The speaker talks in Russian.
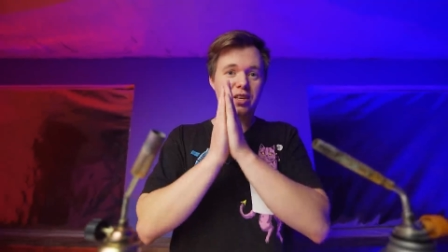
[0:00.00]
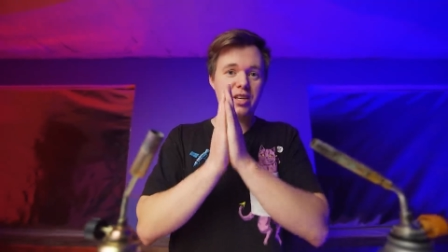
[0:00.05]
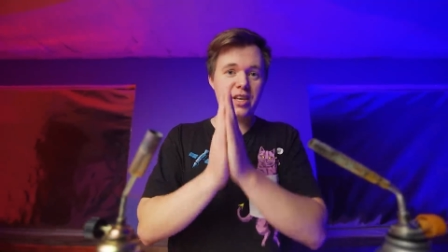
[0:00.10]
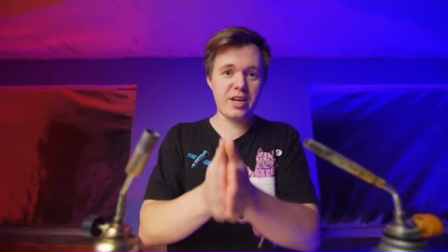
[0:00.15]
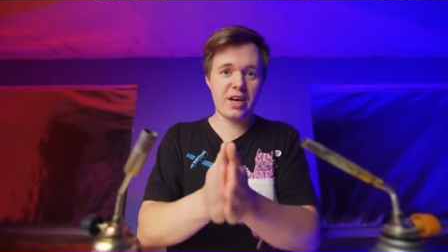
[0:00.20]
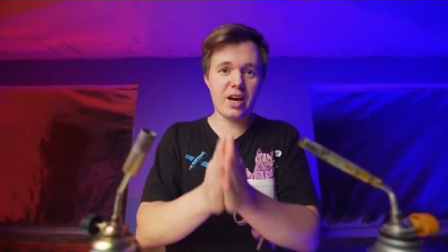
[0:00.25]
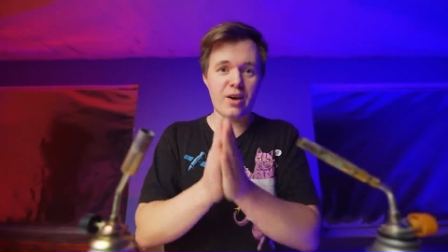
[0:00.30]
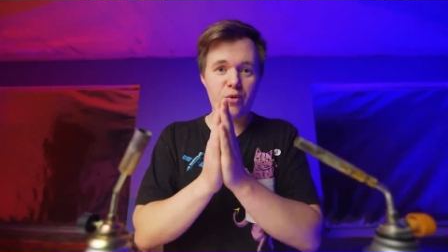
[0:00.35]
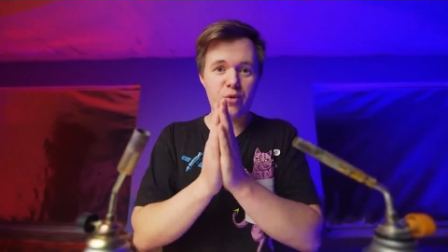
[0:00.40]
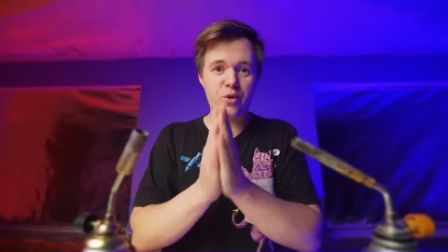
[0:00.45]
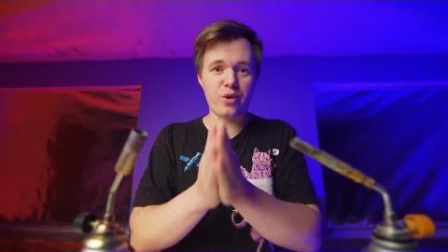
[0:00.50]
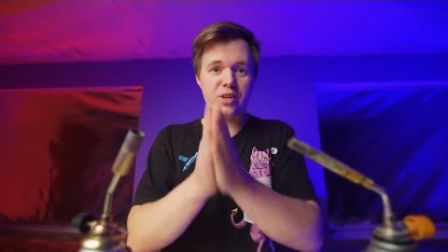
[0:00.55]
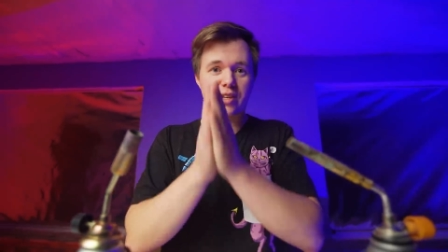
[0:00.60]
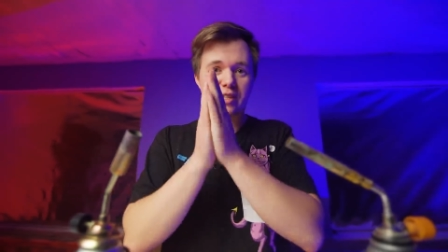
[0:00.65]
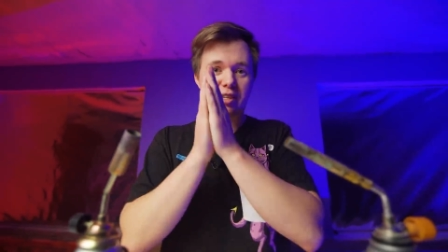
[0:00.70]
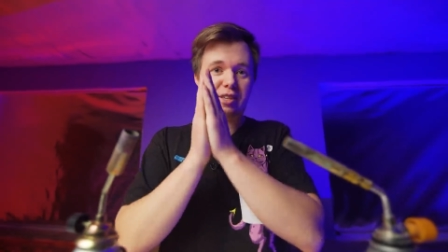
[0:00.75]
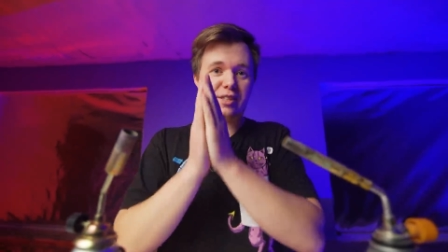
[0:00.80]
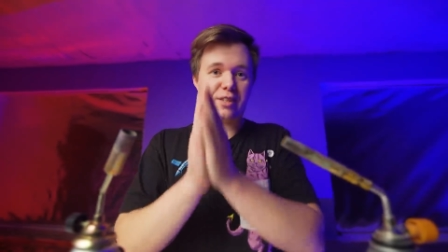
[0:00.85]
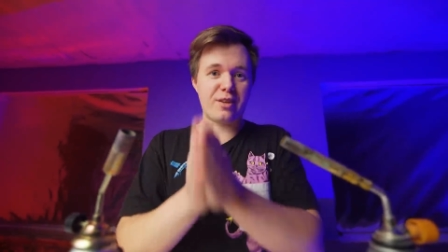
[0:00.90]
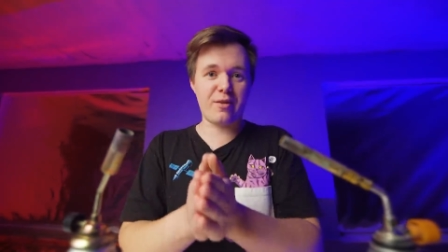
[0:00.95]
никого не
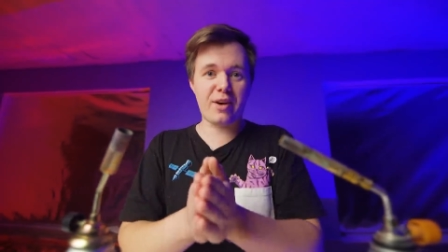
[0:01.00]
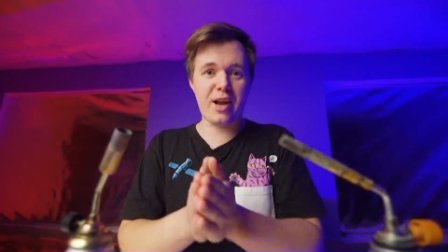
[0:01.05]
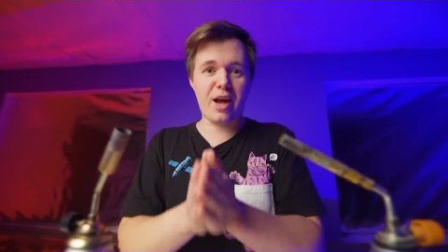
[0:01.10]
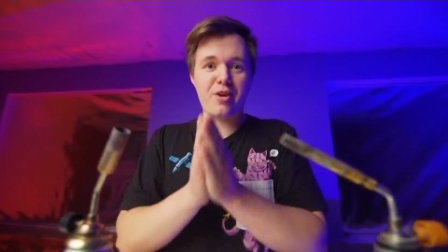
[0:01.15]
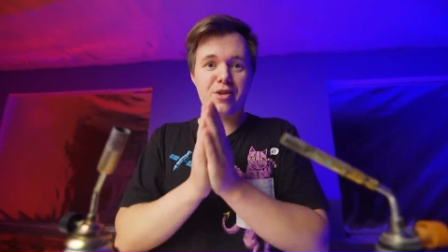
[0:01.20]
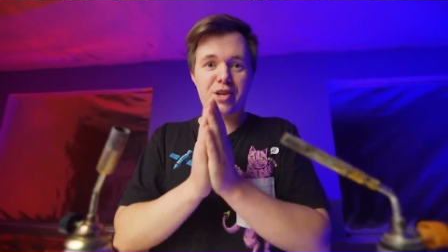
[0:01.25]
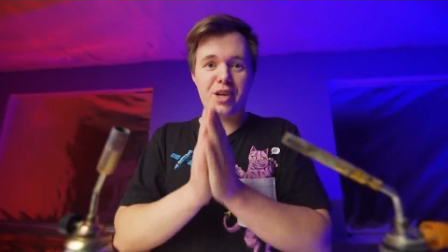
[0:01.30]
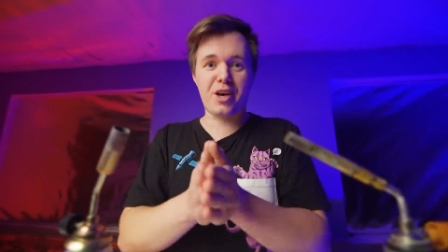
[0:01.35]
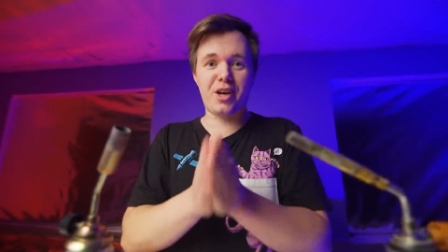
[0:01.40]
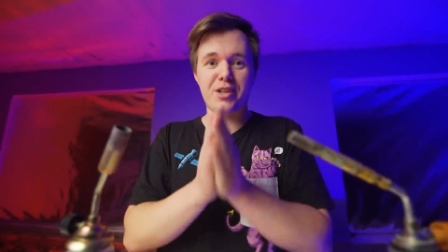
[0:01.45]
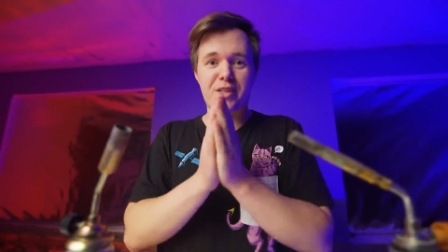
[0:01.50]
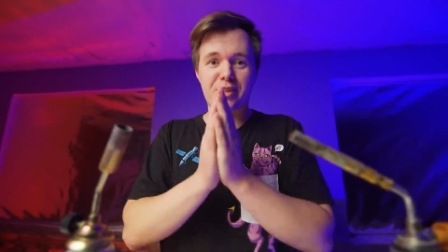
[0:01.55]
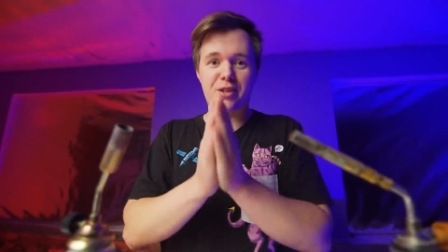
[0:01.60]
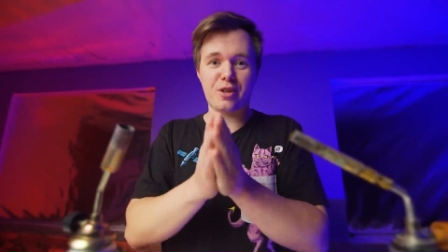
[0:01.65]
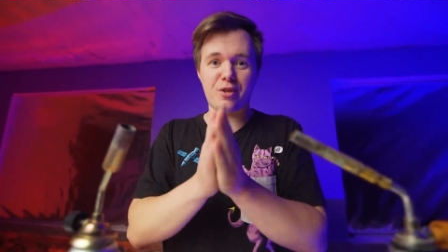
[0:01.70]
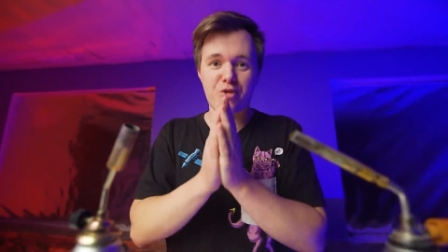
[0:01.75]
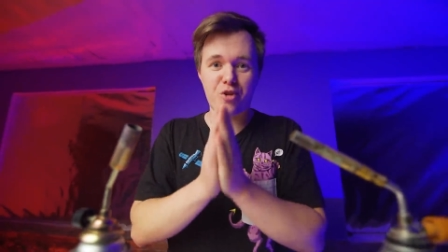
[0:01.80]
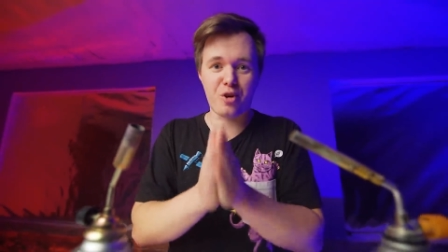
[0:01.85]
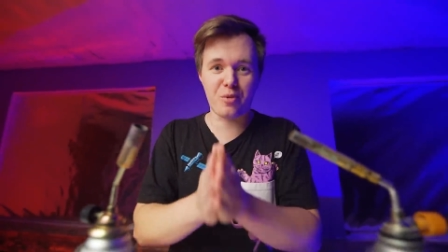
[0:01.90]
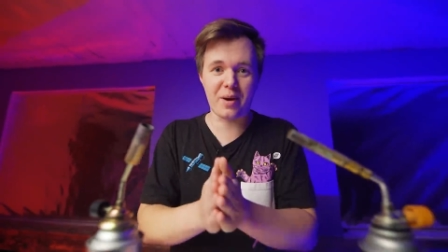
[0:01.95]
заставляю делать
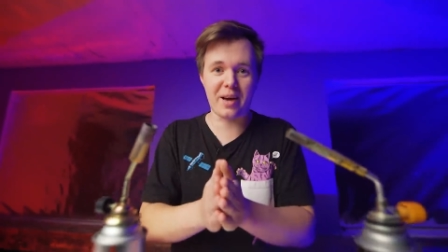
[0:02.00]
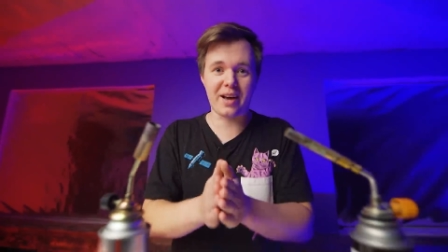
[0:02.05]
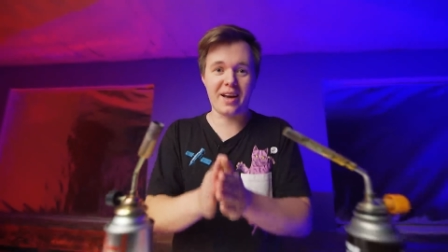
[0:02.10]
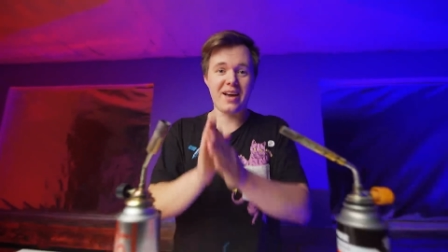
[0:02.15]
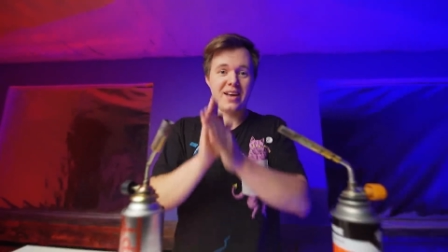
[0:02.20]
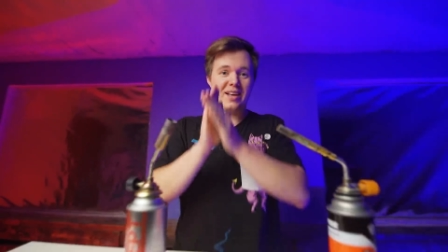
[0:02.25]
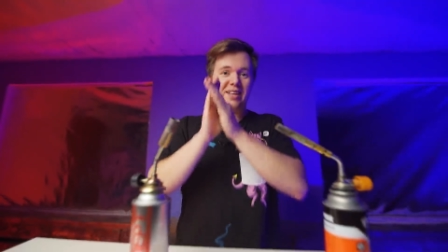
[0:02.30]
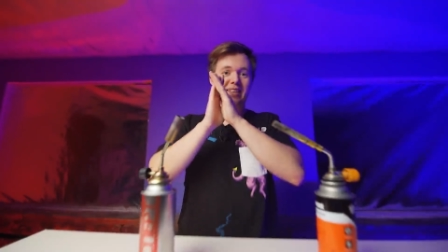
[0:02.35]
это дома.